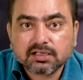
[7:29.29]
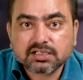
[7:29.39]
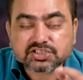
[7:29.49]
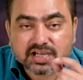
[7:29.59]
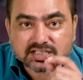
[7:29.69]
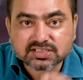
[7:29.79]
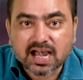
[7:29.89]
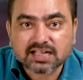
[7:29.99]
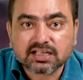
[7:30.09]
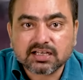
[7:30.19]
कि
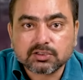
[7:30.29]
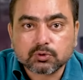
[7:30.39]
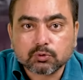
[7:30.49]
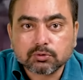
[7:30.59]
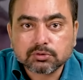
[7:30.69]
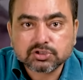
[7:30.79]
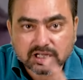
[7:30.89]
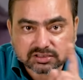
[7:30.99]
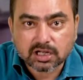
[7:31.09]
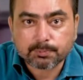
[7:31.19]
शहजाद अली को
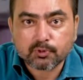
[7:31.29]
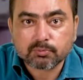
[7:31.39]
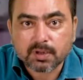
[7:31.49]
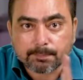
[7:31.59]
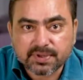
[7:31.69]
छतरपुर में